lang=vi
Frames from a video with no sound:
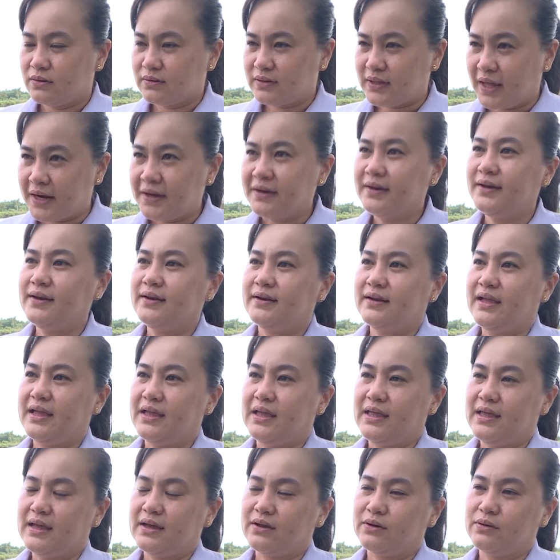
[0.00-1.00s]
tỉnh
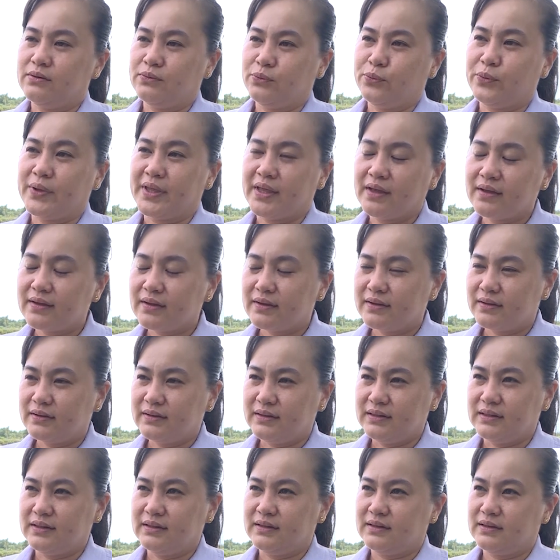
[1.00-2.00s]
thì huyện
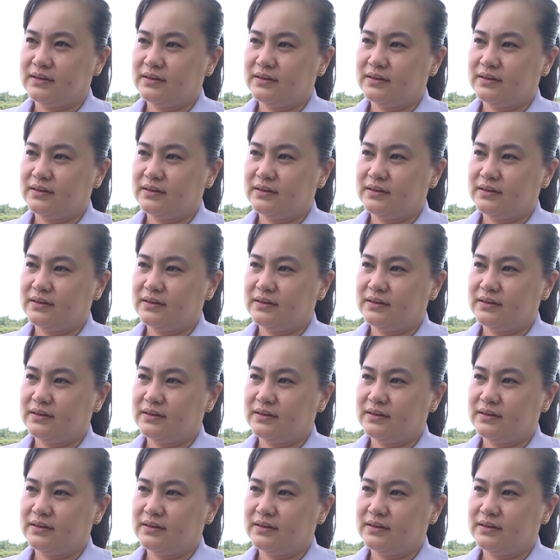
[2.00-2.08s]
thì